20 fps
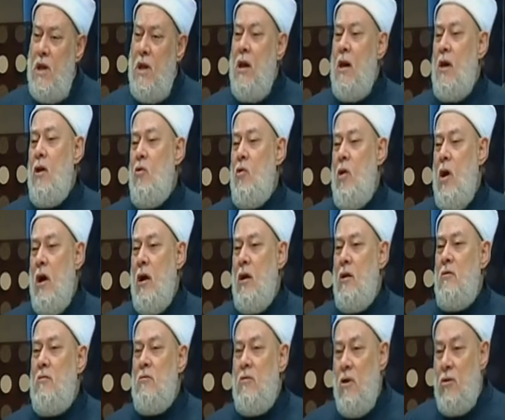يجي
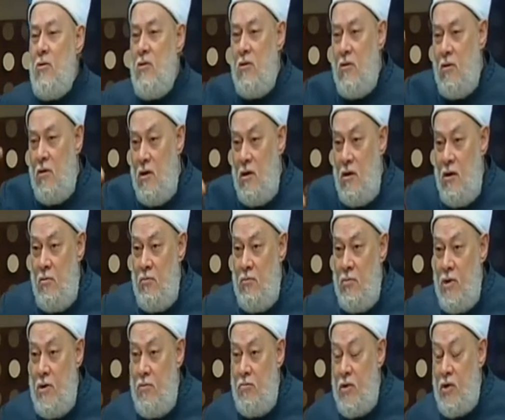واحد نطط لنا
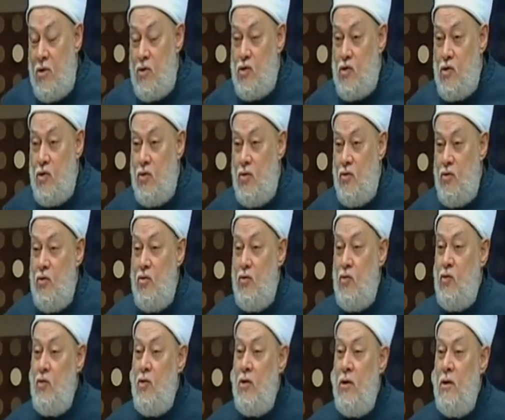بالباراجوت
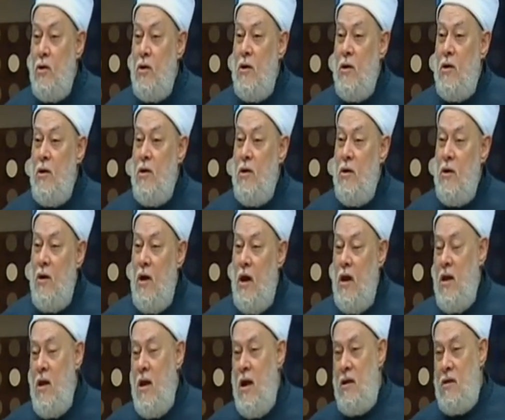ويقول
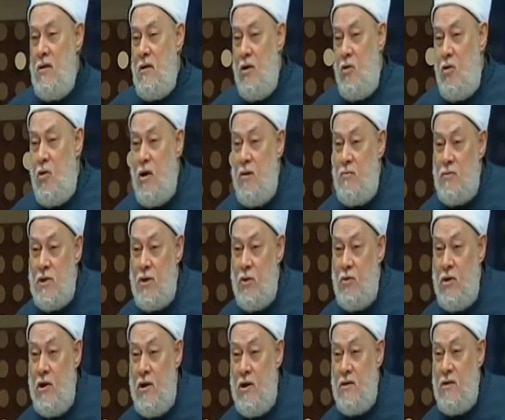انا عندي اهو
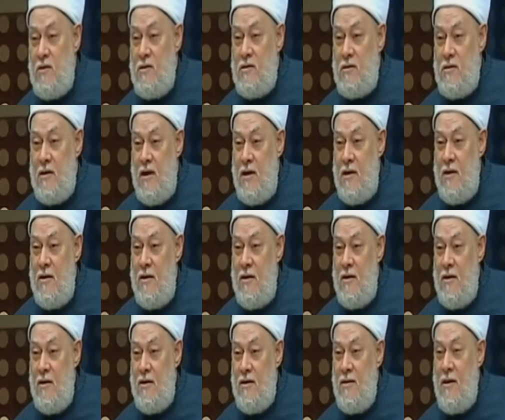35 سنه
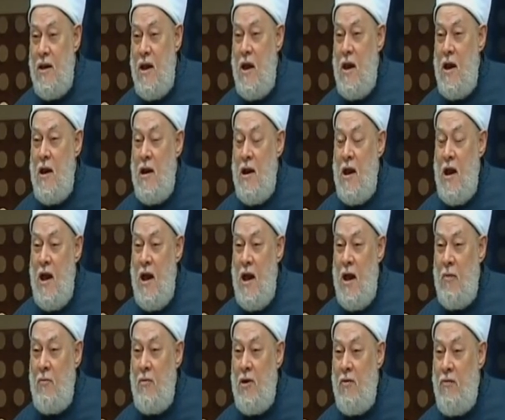ده انا
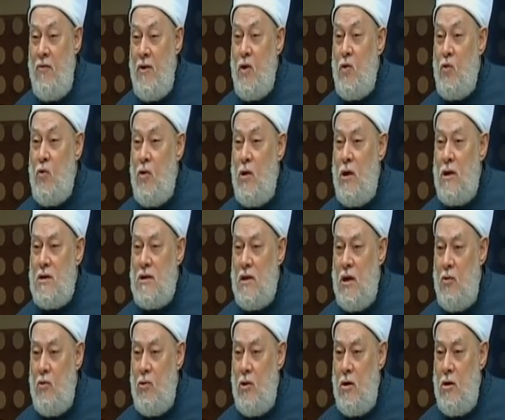هعمل فيكو
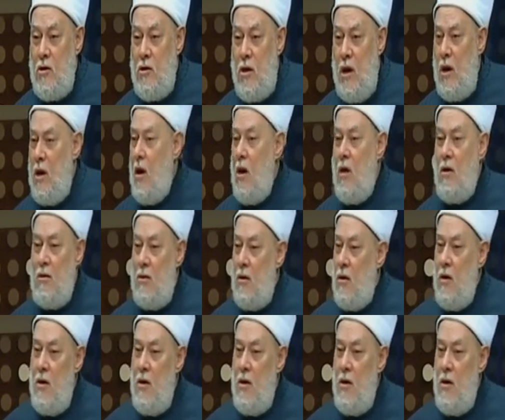هساوي الله